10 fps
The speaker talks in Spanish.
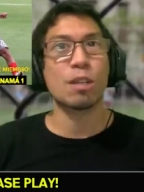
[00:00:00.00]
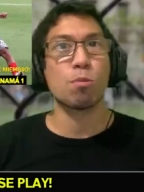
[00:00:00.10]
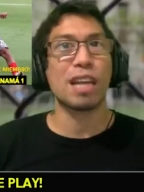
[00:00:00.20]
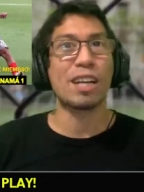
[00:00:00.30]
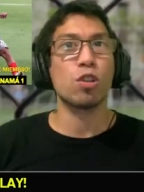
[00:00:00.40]

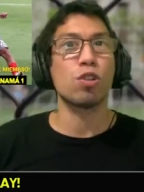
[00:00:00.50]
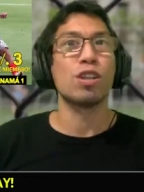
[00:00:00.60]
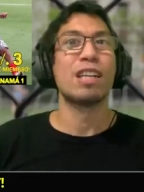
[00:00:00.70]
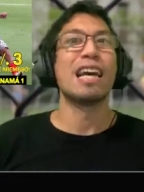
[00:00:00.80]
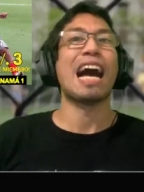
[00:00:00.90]
secundario
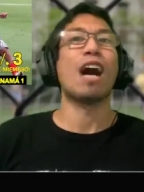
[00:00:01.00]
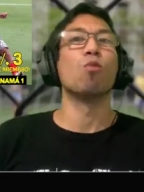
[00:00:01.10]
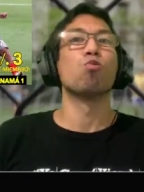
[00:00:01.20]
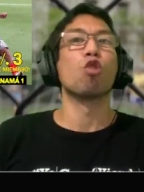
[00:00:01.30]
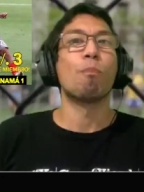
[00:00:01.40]

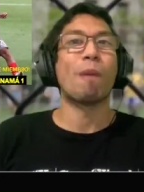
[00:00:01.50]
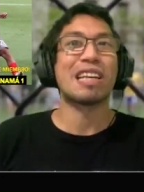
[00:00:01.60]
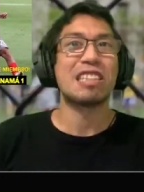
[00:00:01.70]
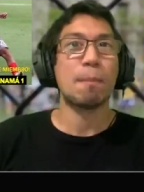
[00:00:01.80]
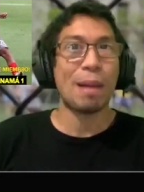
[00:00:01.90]

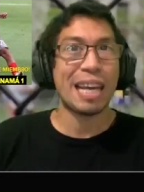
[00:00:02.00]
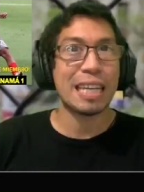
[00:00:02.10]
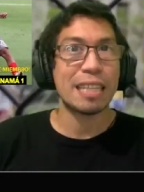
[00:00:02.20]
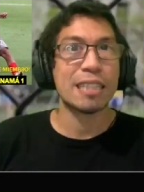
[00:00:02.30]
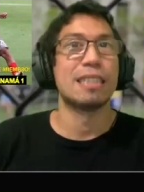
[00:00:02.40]
Autopase
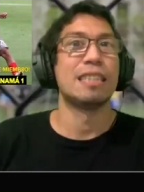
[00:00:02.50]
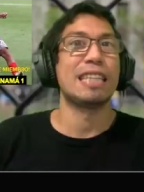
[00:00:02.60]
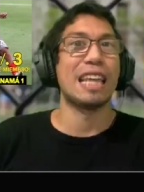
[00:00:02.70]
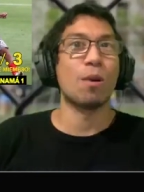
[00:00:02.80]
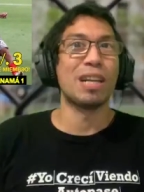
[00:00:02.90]
Play.
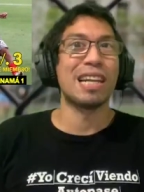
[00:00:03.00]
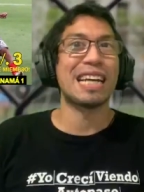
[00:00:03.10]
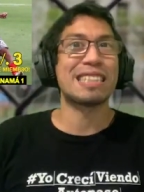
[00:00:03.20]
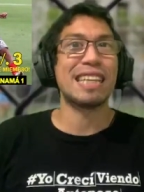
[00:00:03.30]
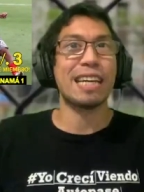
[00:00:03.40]
Te dejo el
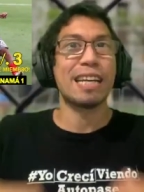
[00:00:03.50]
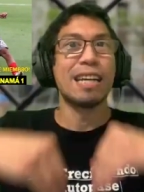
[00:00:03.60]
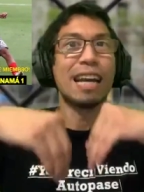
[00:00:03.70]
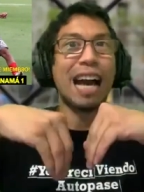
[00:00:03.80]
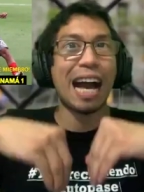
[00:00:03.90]
enlace
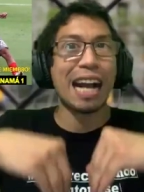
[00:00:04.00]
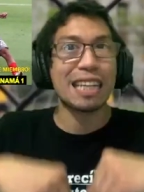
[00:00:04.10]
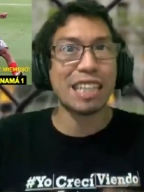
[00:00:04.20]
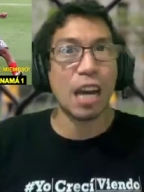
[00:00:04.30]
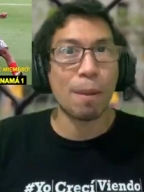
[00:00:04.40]

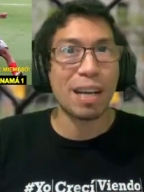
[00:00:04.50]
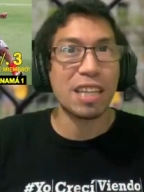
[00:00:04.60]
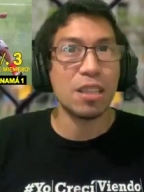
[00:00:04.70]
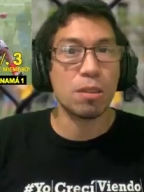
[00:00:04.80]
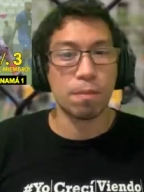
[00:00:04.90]
aquí
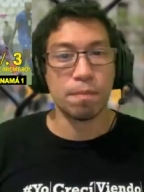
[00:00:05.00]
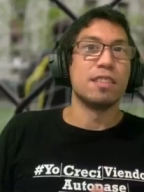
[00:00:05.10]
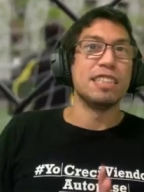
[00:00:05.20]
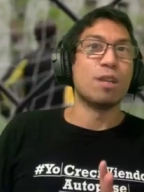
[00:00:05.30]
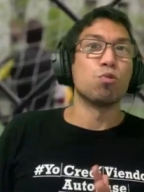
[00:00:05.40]
abajito.
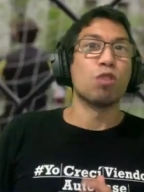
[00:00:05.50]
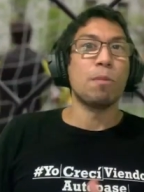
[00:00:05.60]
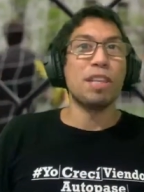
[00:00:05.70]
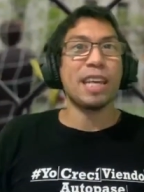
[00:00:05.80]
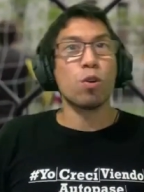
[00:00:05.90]
Si te gustó el
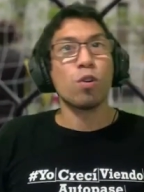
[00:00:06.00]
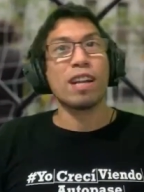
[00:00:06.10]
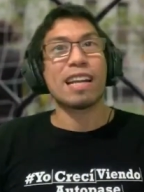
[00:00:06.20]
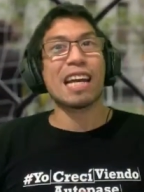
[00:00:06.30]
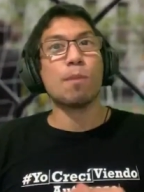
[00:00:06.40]
video,
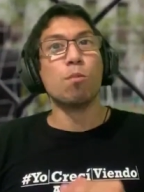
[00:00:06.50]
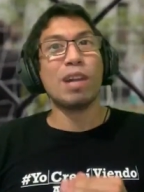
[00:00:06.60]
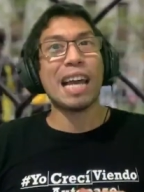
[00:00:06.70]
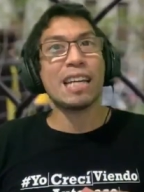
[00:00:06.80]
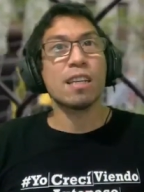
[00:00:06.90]
regálame
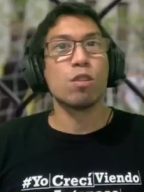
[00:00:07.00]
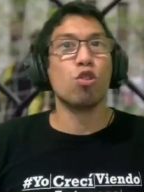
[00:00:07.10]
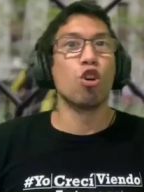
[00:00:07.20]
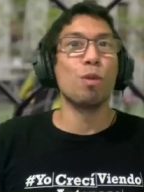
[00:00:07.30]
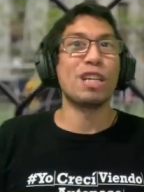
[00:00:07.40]
un like,
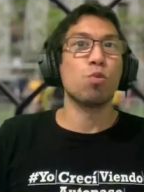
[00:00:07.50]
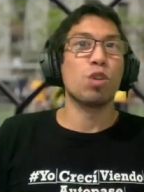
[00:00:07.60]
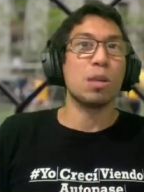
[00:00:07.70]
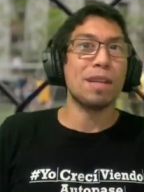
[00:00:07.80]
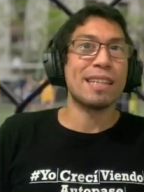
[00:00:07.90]
no olvides
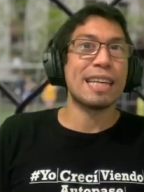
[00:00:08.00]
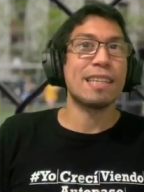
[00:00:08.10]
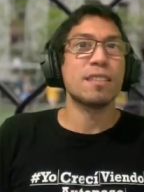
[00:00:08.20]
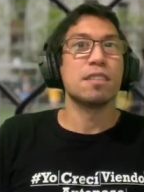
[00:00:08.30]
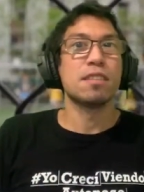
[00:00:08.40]

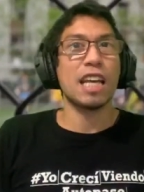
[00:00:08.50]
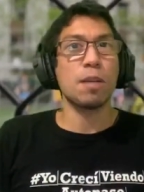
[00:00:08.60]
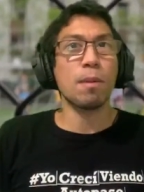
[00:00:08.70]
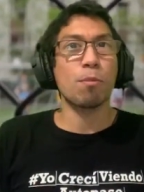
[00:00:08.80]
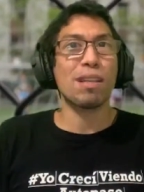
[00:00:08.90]
suscribirte,
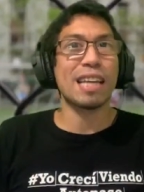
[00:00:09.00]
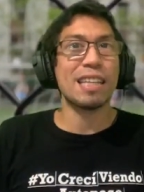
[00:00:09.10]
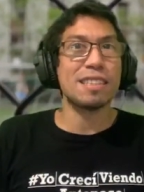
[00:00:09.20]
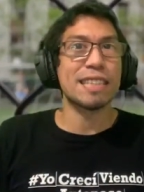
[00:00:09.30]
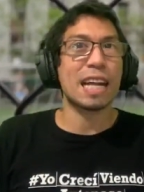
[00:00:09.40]
seguirme en mi cuenta
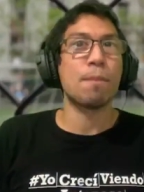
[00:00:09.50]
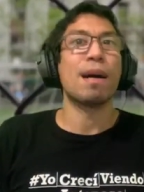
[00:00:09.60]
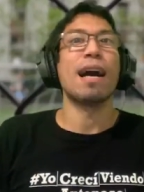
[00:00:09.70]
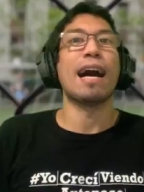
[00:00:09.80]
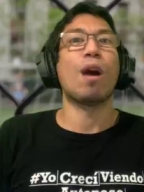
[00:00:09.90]
de Instagram
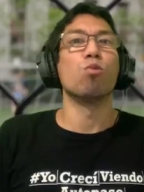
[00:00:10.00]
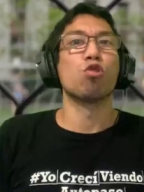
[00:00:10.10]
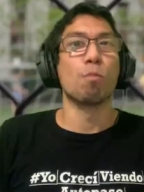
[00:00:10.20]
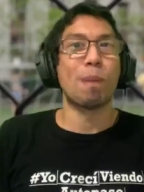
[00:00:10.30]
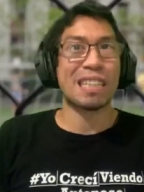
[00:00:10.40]

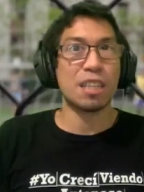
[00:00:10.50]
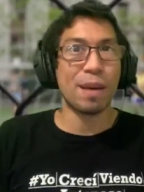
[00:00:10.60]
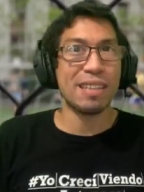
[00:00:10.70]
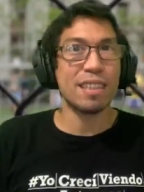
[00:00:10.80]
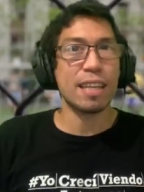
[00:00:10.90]

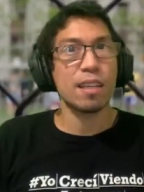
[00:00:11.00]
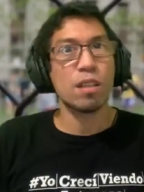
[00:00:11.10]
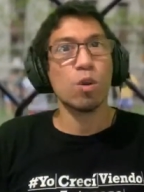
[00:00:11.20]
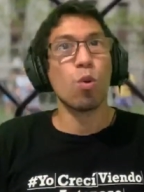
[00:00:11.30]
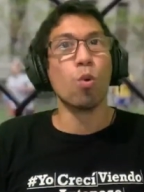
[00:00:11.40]
Autopase20,
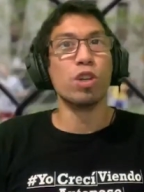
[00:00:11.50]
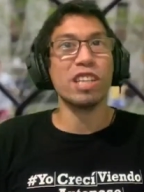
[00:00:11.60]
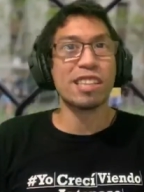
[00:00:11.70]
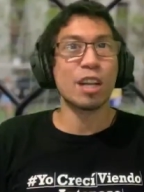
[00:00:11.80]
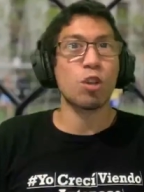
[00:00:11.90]

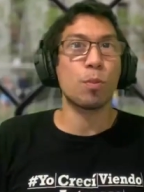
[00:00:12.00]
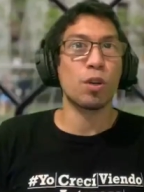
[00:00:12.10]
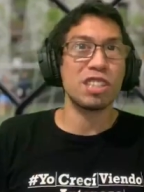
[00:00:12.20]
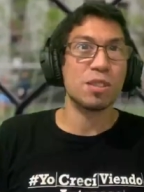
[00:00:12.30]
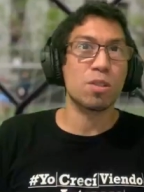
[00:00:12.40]
unirte al grupo
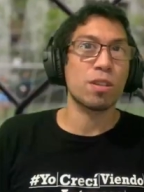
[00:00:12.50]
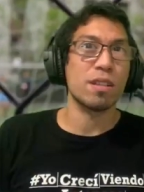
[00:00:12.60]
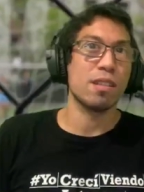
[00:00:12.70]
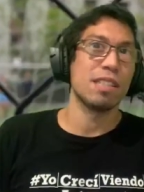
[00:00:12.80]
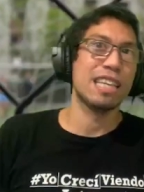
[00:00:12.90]
de
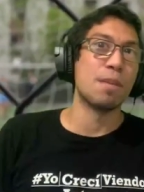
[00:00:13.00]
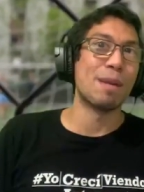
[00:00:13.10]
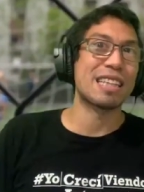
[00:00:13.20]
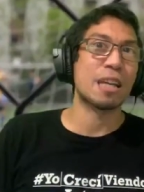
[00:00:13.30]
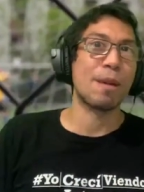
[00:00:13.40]
Discord y
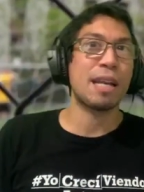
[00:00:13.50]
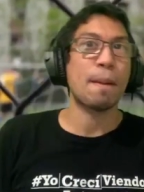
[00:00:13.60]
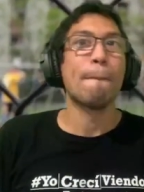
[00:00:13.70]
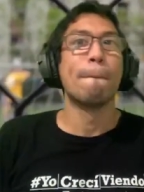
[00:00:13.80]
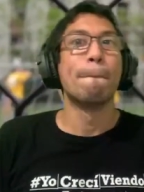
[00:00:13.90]
animarte a ver